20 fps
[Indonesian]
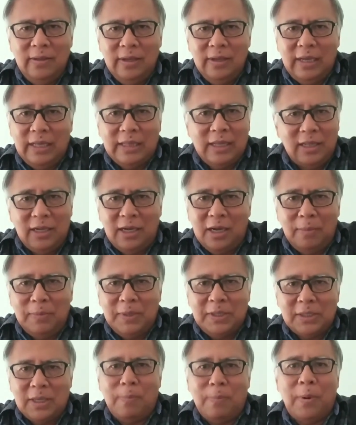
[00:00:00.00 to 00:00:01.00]
kita tidak
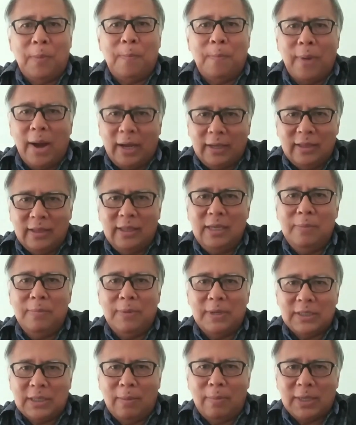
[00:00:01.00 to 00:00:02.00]
bisa berbakti
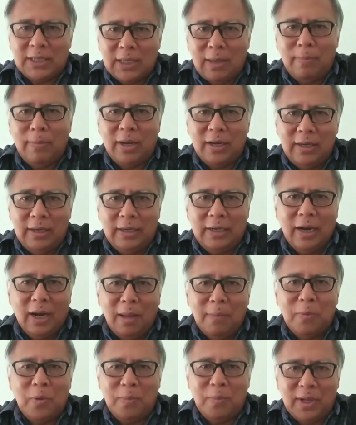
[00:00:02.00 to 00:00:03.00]
bersama-sama di
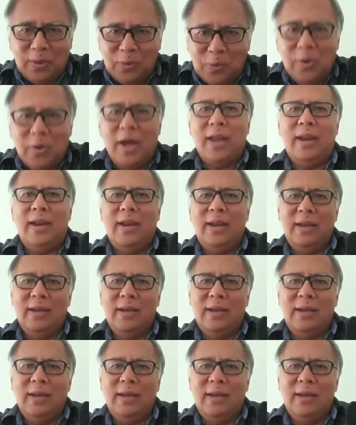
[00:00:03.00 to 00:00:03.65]
dalam rumah Tuhan.